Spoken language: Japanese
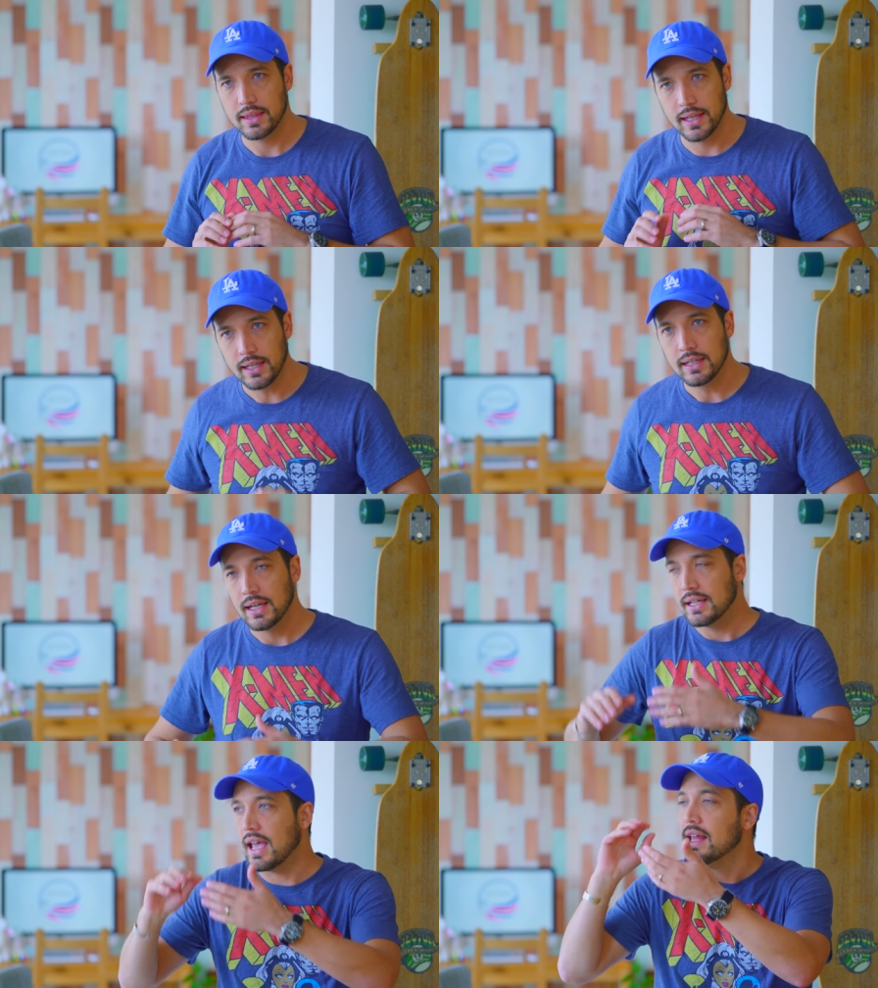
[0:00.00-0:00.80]
ね、
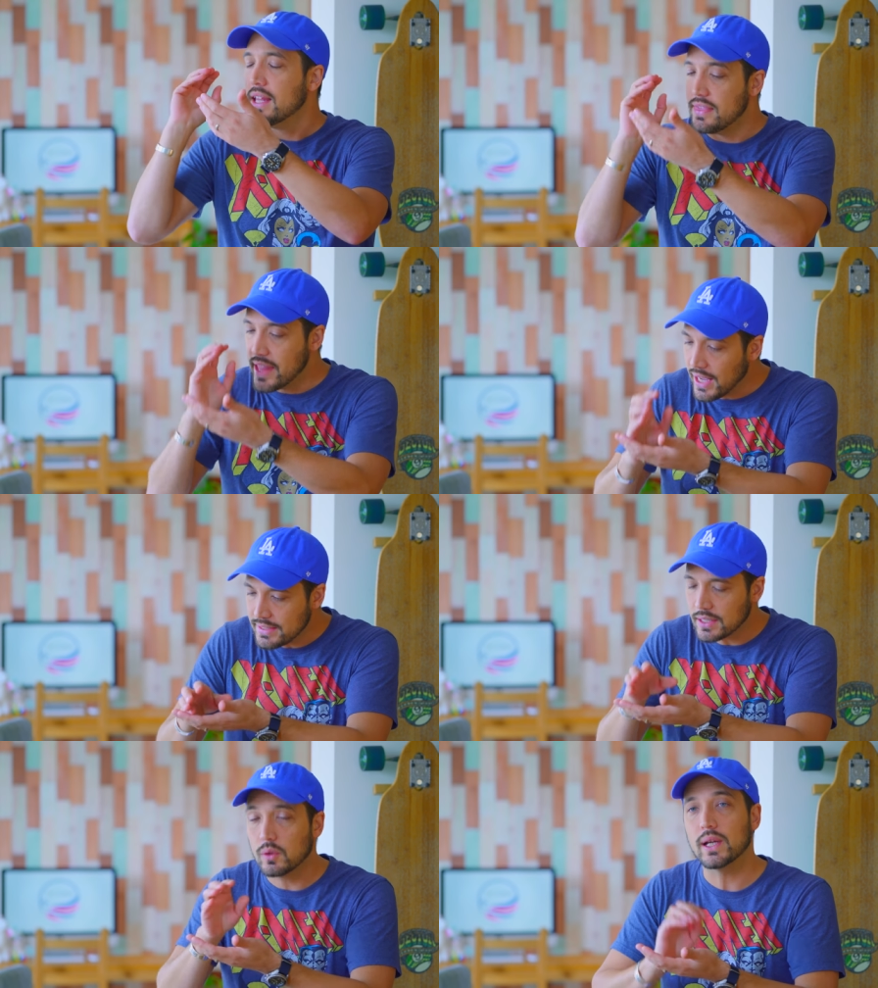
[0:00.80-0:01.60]
いや、な
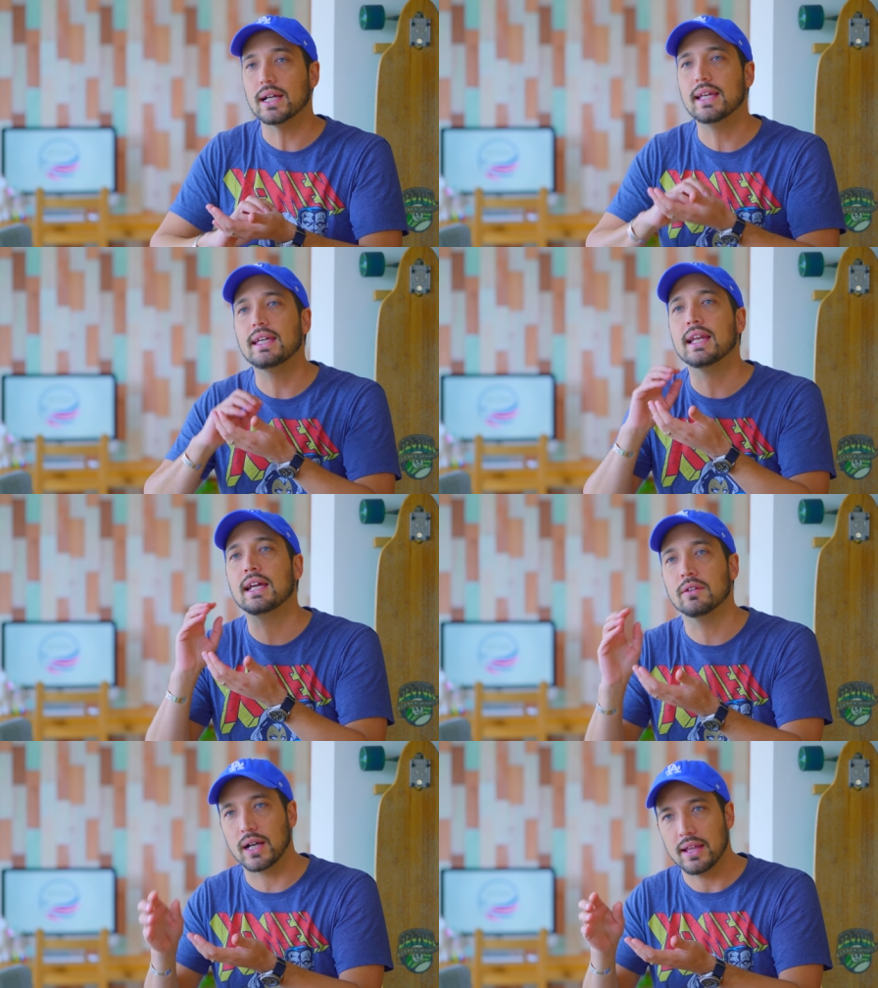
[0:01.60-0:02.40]
ぜこれができな
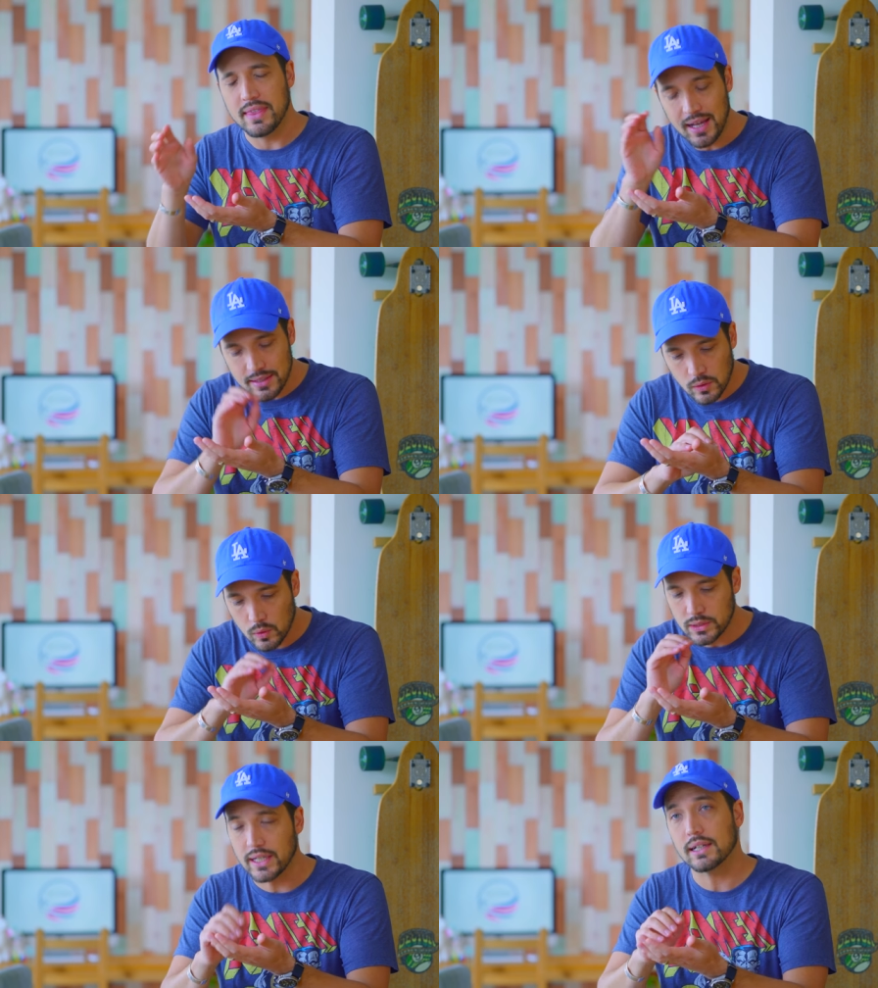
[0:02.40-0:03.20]
いのか、なぜ
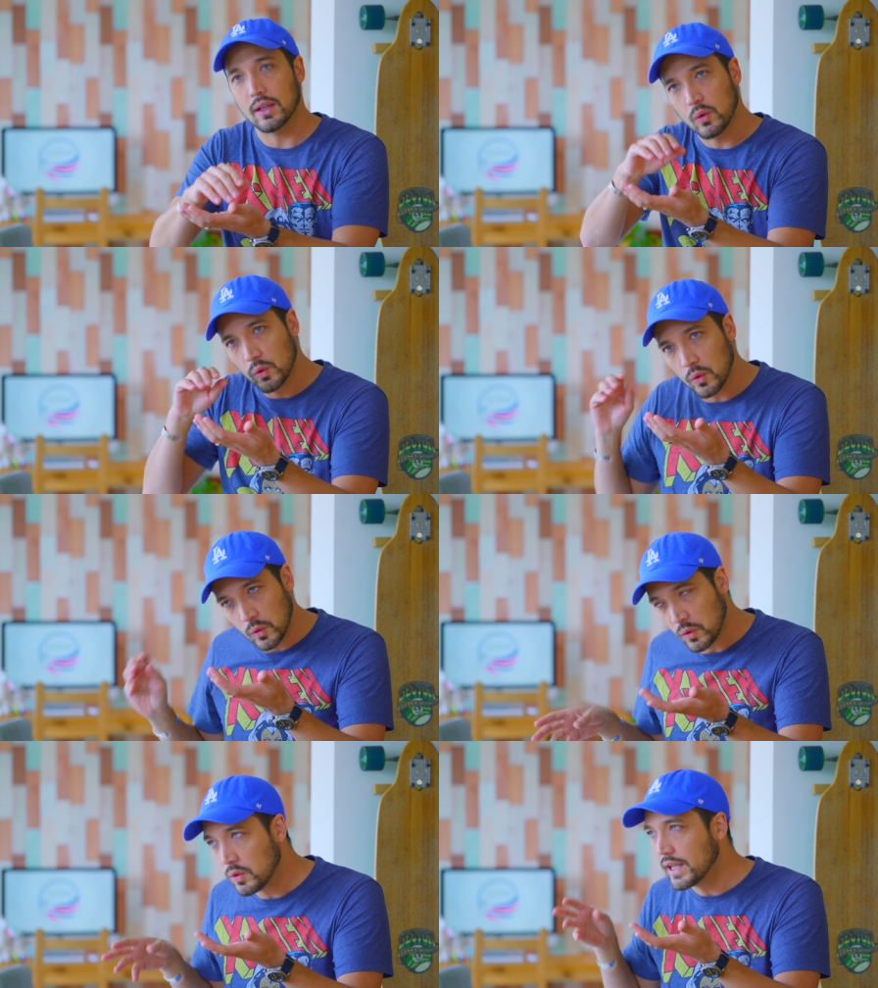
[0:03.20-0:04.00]
こうじゃなくてこの
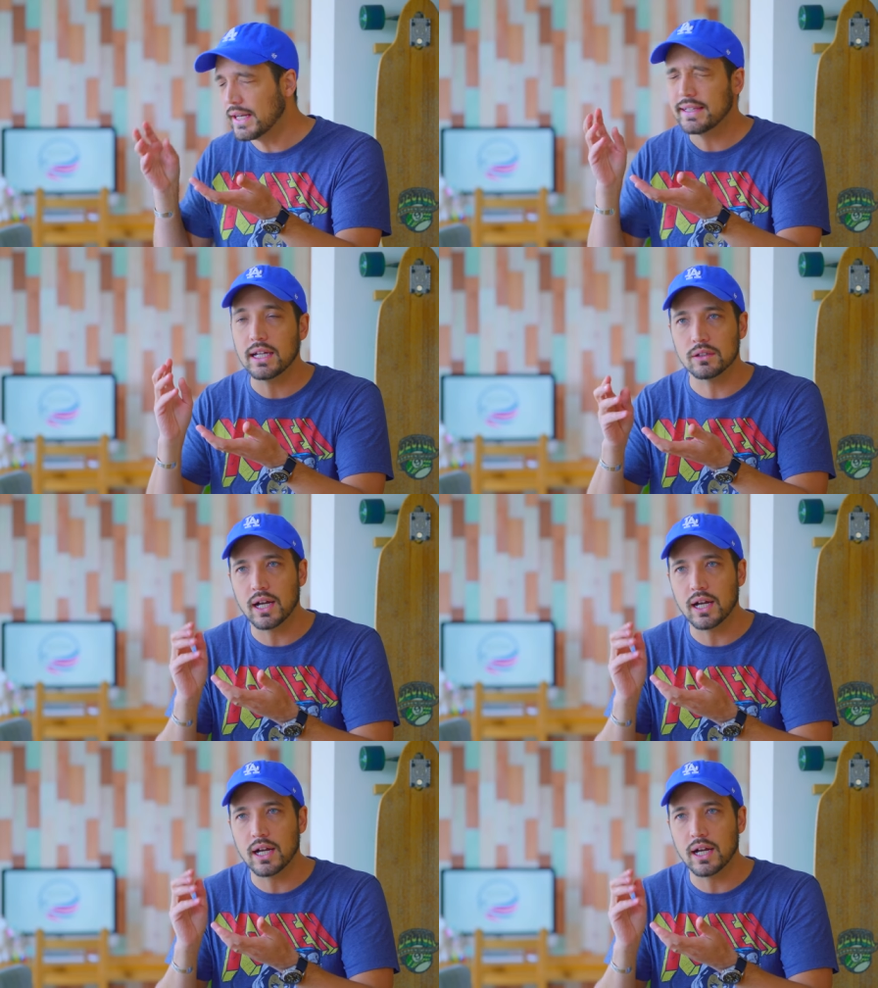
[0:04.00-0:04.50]
方法をやりたいの